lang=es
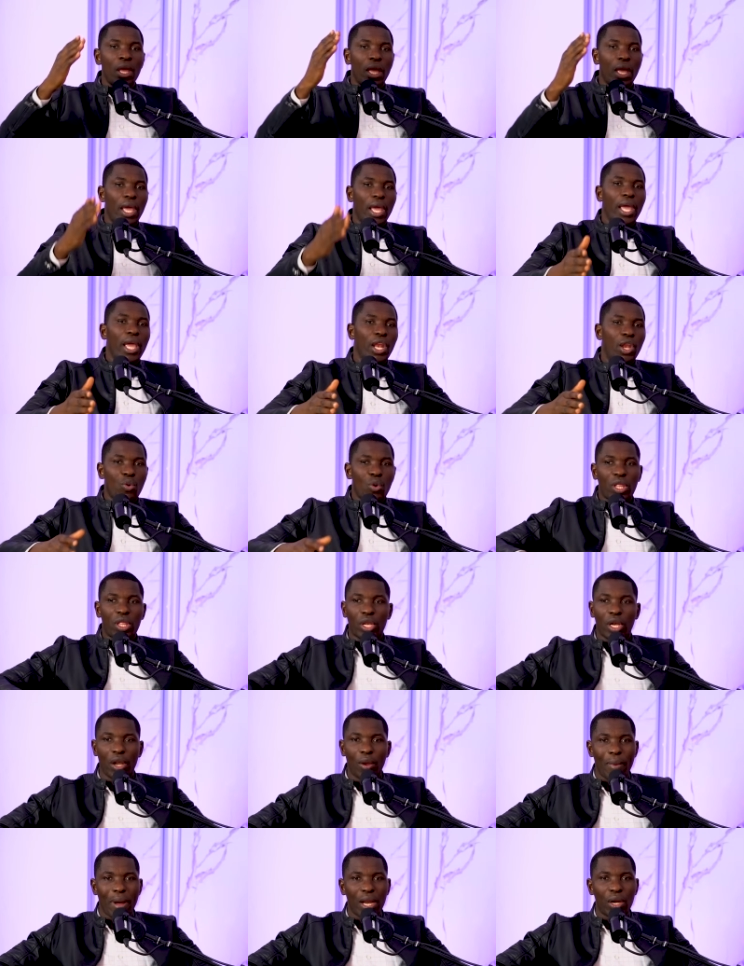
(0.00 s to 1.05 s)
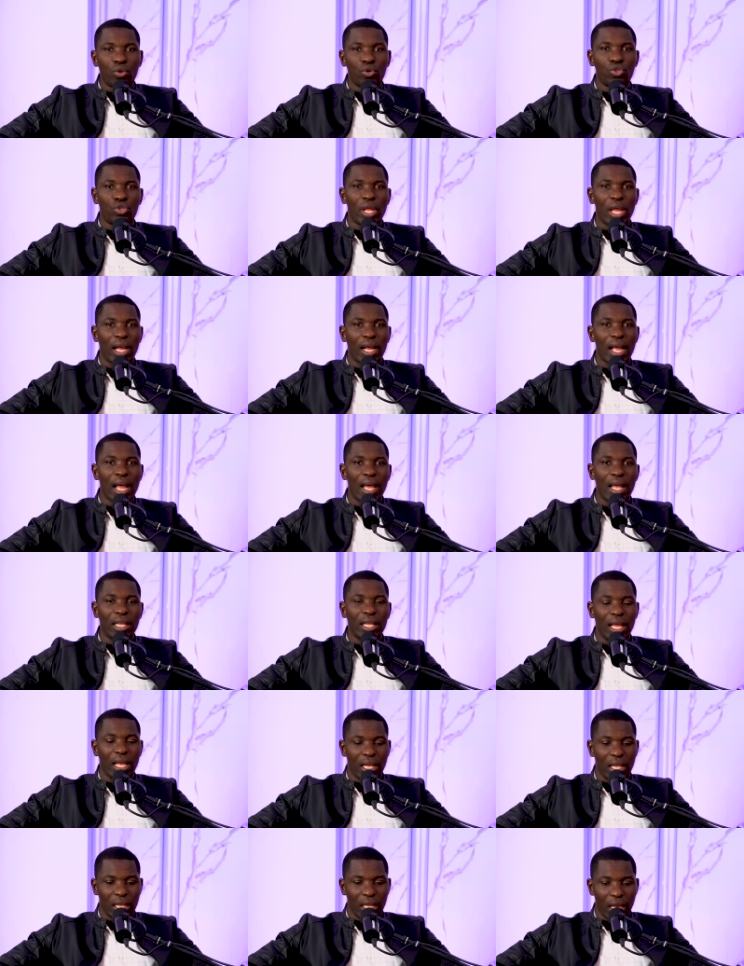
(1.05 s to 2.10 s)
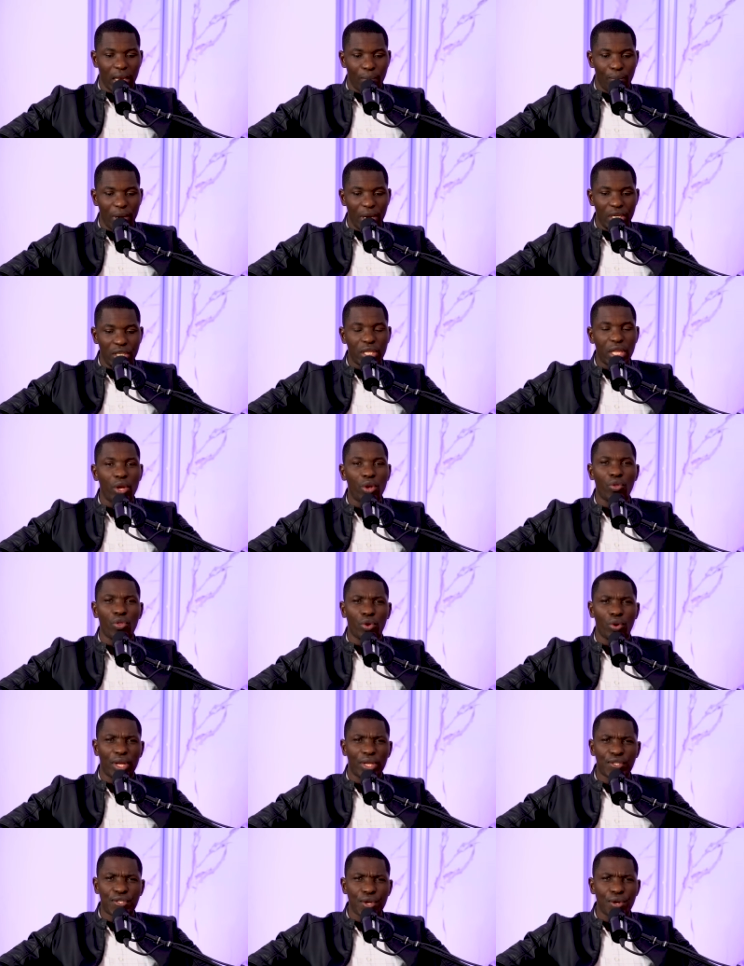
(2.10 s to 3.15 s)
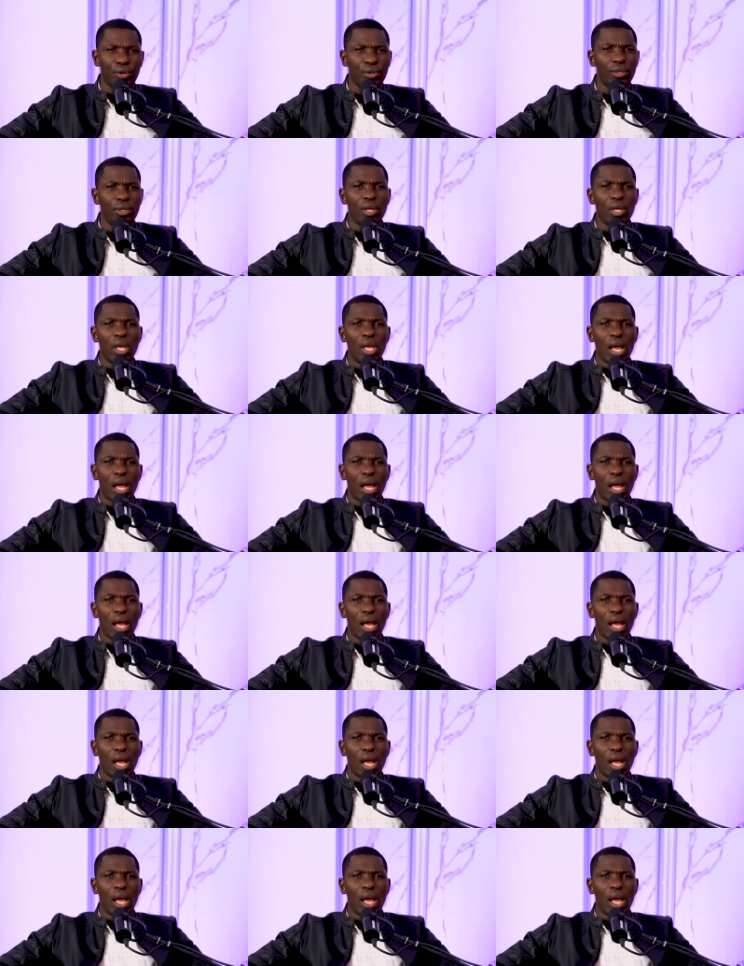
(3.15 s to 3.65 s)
Eh, nuestros hermanos de acá, desde el Ministerio de Oración.